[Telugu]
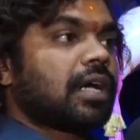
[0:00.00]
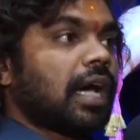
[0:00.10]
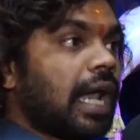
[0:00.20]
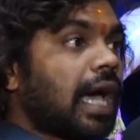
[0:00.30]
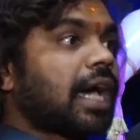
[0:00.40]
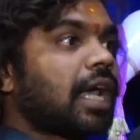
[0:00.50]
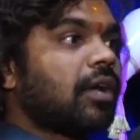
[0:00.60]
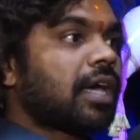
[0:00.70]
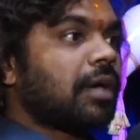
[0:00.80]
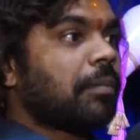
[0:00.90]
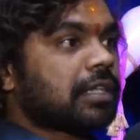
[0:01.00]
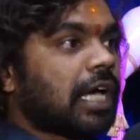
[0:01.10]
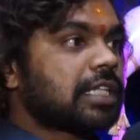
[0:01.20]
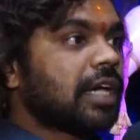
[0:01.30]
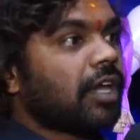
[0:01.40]
కళాకారులకే మా
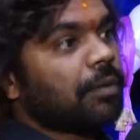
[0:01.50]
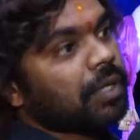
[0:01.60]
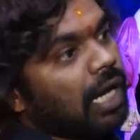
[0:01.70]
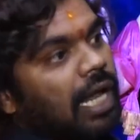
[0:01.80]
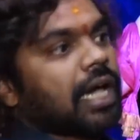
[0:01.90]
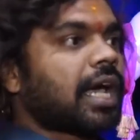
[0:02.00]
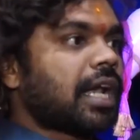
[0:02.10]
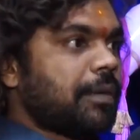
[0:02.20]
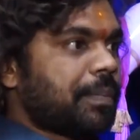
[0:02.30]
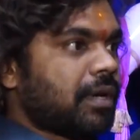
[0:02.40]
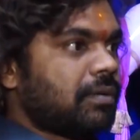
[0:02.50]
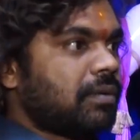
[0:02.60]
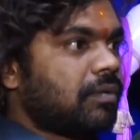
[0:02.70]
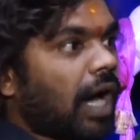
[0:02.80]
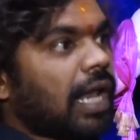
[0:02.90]
తాతయ్య వాళ్ళు ఇప్పుడు కళాకారులు అయిపోయారు
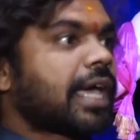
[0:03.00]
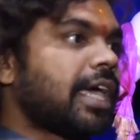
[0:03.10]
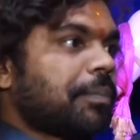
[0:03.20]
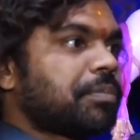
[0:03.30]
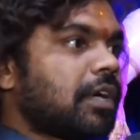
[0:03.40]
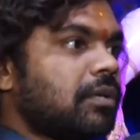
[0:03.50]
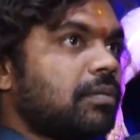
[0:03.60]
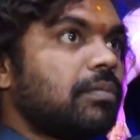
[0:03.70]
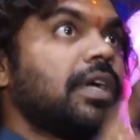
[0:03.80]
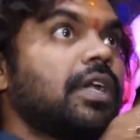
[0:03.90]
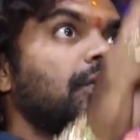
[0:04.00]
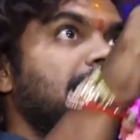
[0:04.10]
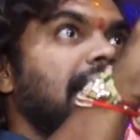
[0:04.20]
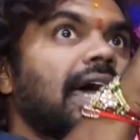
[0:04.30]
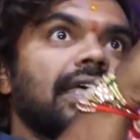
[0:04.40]
వాళ్ళకే చెప్తారు నువ్వు
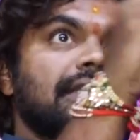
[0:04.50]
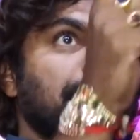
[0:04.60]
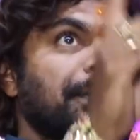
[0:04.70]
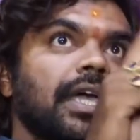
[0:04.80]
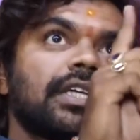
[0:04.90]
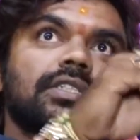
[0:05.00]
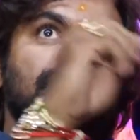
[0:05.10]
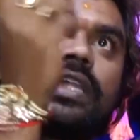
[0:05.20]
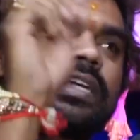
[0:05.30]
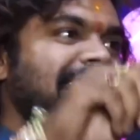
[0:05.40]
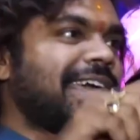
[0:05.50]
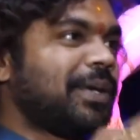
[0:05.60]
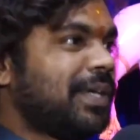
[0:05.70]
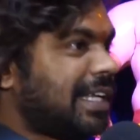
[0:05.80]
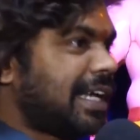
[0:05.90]
ఇట్లా ఇది తప్పు చేసినావు ఇది ఇట్లా
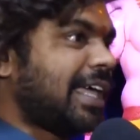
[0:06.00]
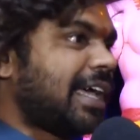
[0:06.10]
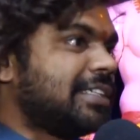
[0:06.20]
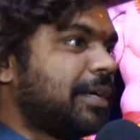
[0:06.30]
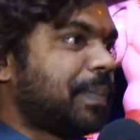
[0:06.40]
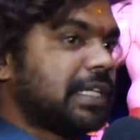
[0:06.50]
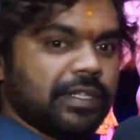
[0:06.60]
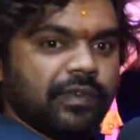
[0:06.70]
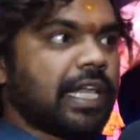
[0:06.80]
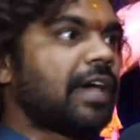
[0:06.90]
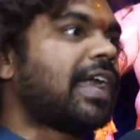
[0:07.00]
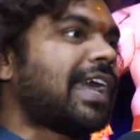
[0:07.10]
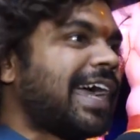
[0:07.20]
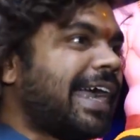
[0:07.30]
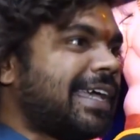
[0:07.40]
చేయు ఇది ఇట్లా అని చెప్పేసి వీళ్ళే
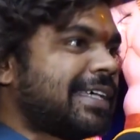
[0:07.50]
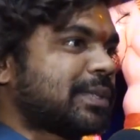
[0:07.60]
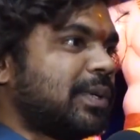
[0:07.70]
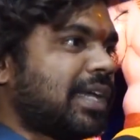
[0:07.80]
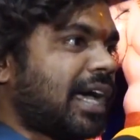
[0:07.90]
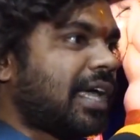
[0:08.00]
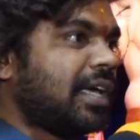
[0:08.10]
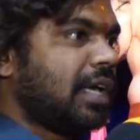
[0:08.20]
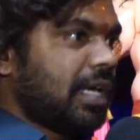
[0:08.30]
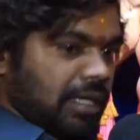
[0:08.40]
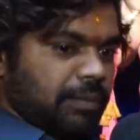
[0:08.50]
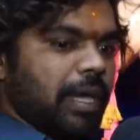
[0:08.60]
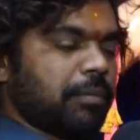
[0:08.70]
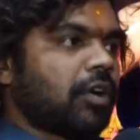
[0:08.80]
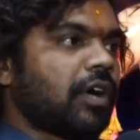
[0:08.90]
వాళ్ళ గైడ్ చేసుకుంటా
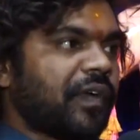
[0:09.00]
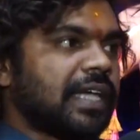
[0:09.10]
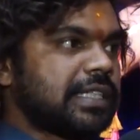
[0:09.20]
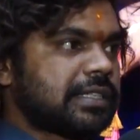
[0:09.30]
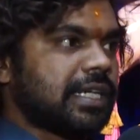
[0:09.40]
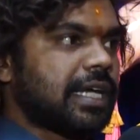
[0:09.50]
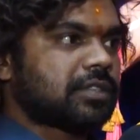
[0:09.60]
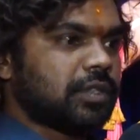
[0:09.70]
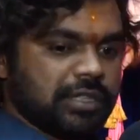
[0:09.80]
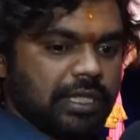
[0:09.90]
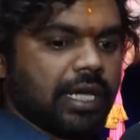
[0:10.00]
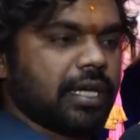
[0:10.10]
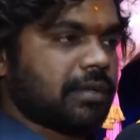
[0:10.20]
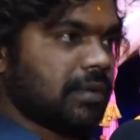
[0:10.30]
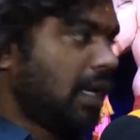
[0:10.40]
మేము ఒక ఫైవ్ సిక్స్ ఇయర్స్ నుంచి
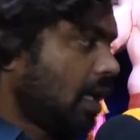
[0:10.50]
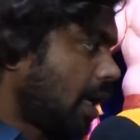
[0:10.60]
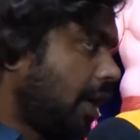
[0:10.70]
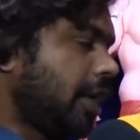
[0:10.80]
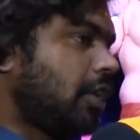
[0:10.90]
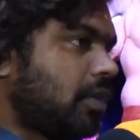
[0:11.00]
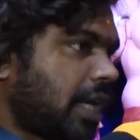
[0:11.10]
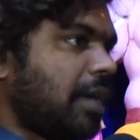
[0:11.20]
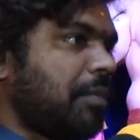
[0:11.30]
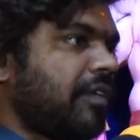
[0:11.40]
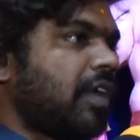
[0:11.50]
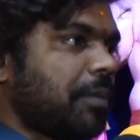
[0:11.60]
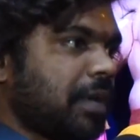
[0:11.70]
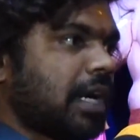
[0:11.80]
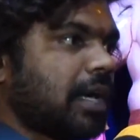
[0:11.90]
కంటిన్యూ టైం
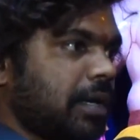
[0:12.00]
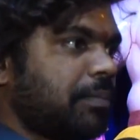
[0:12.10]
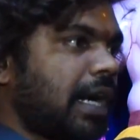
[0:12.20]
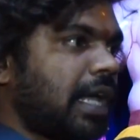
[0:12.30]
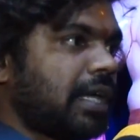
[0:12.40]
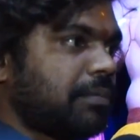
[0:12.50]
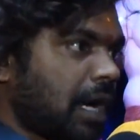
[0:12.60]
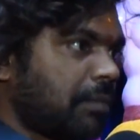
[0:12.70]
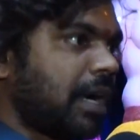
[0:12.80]
ఇవ్వడం ఇక్కడ ఈ మండలి మా